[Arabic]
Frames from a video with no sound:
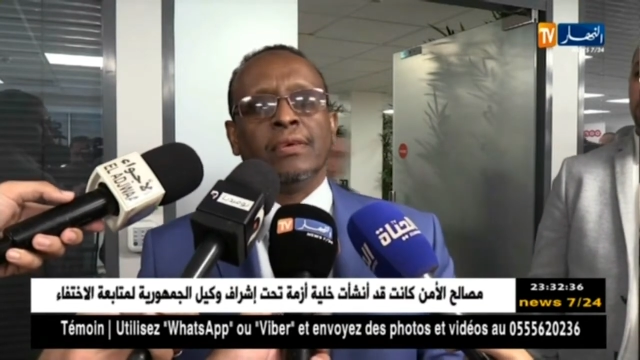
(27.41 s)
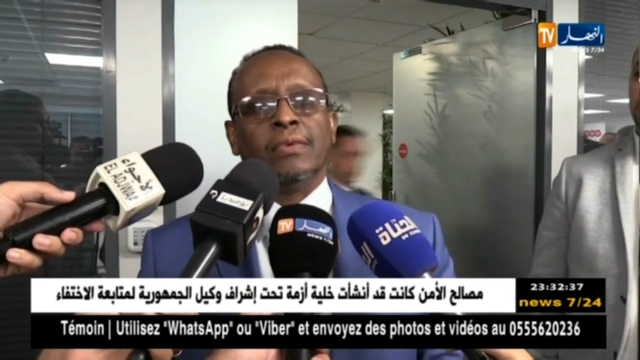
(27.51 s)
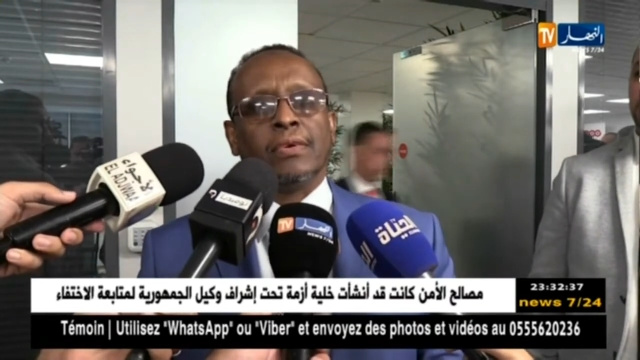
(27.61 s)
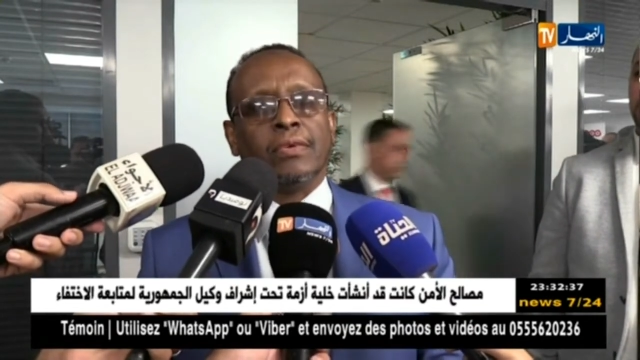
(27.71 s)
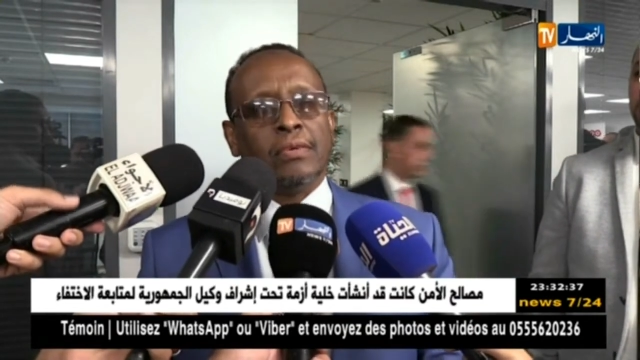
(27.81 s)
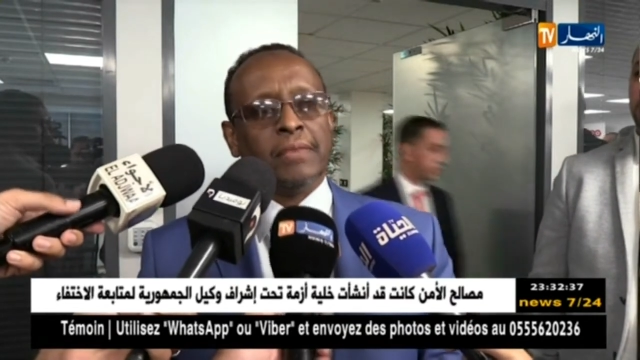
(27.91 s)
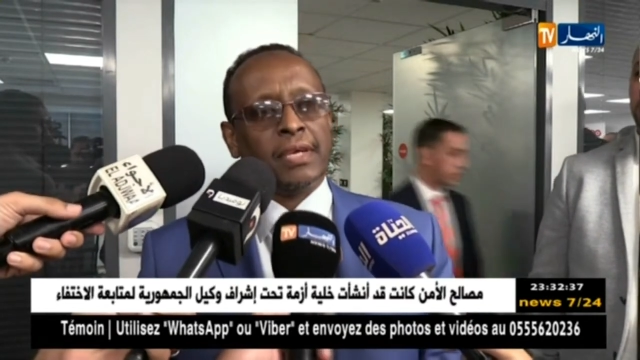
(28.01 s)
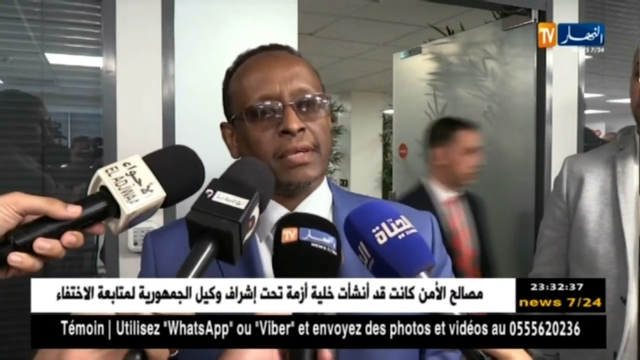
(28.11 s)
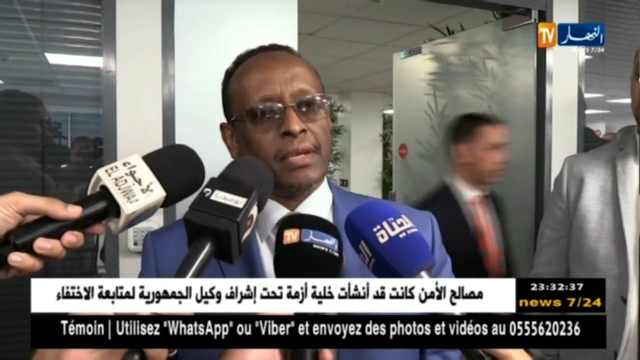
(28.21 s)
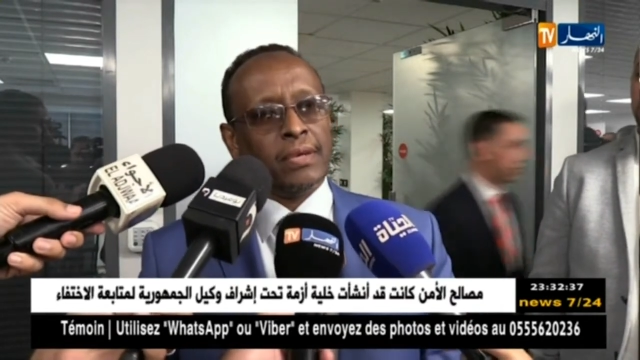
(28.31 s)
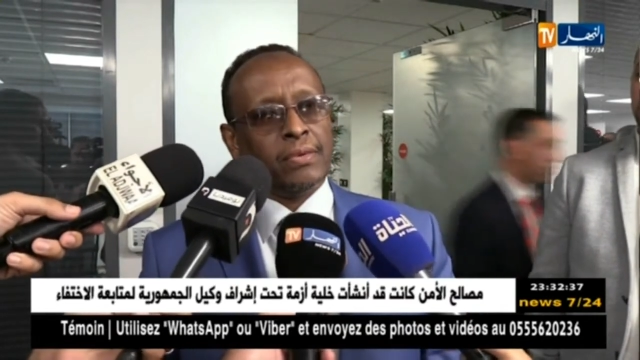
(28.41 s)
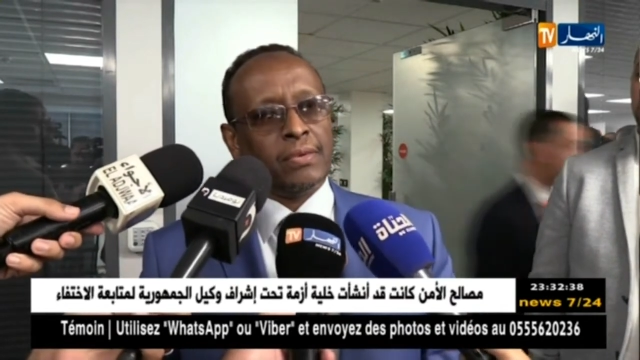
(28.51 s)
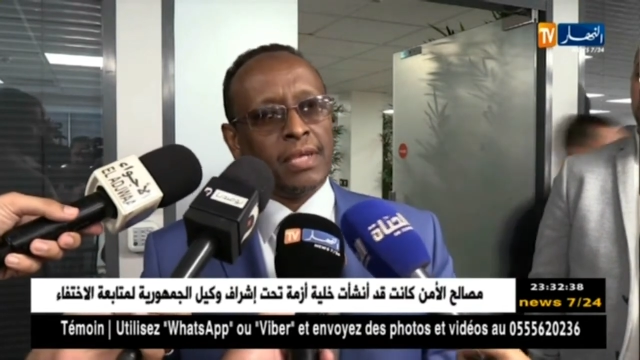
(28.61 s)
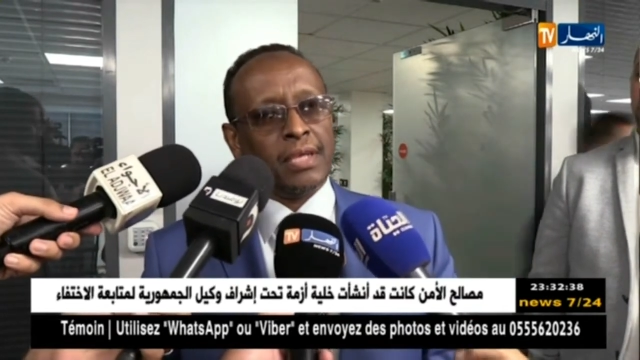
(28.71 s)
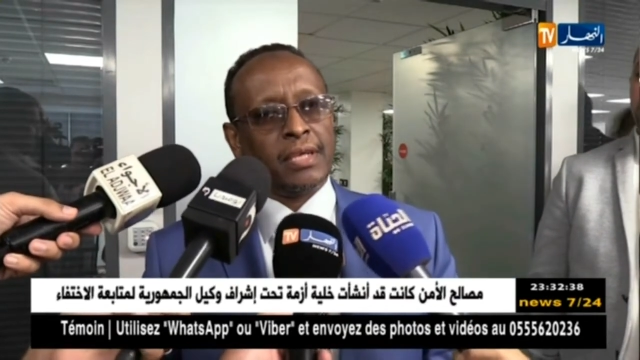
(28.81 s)
وكل ما نراه
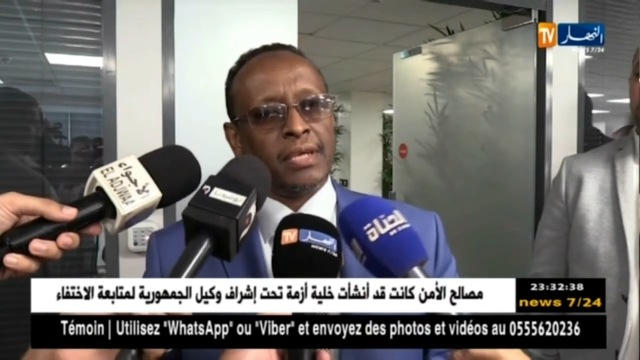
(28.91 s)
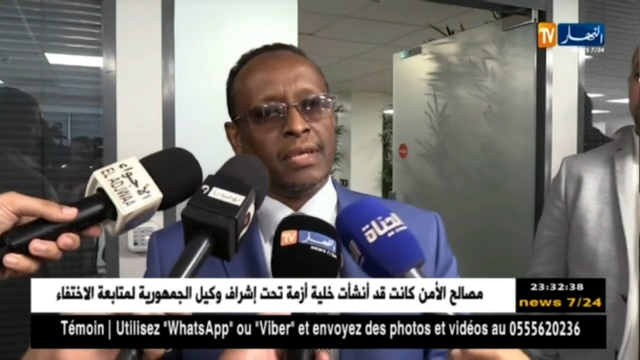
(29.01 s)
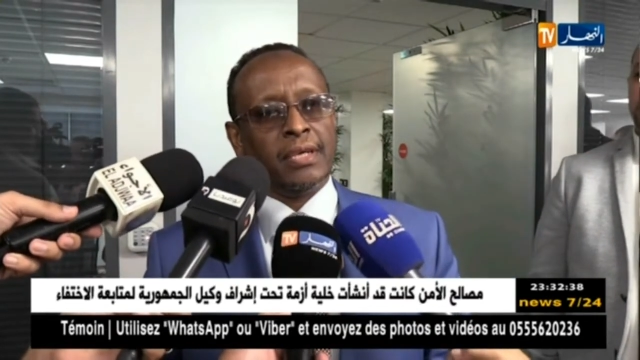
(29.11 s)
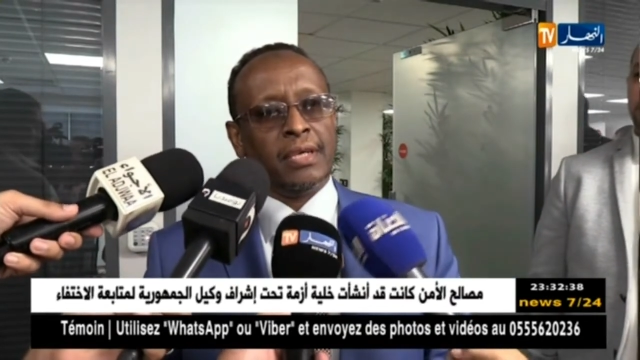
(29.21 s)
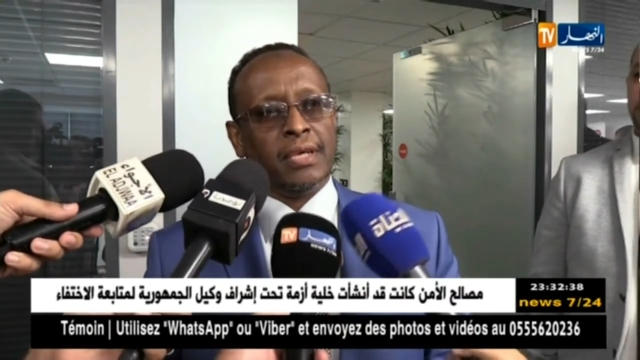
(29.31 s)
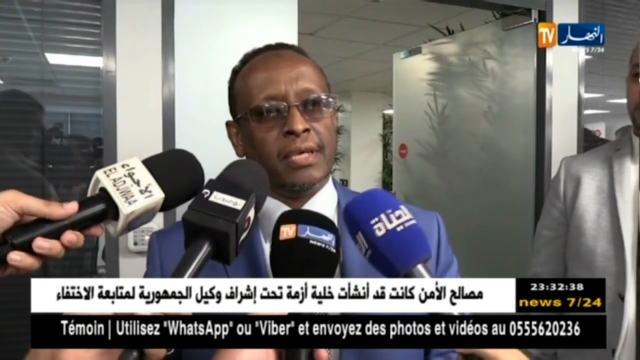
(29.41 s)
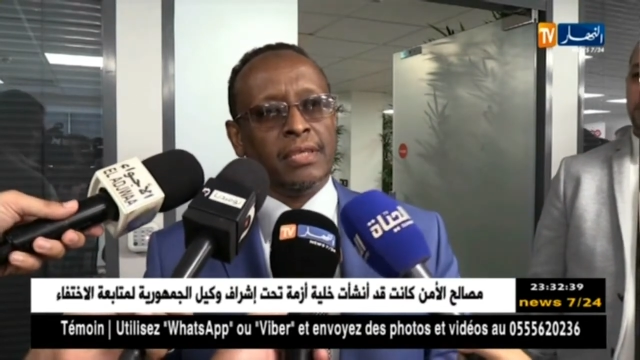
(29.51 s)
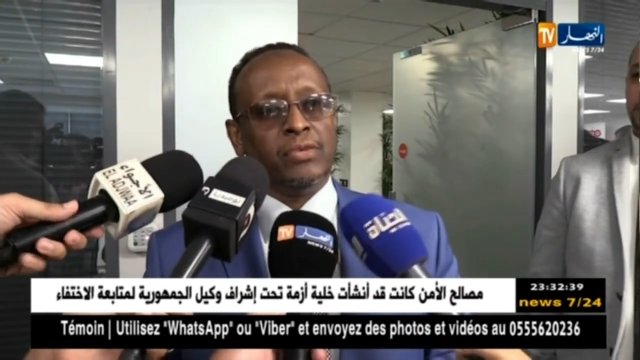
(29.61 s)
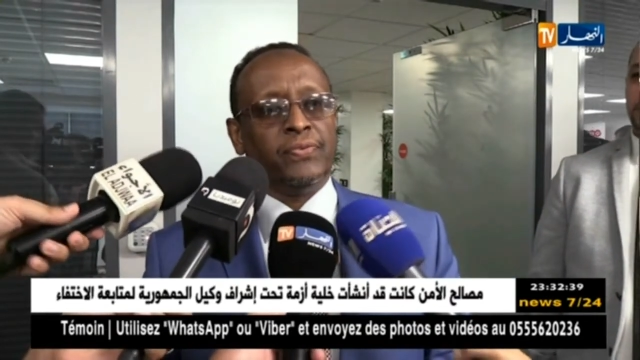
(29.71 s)
هنالك آه،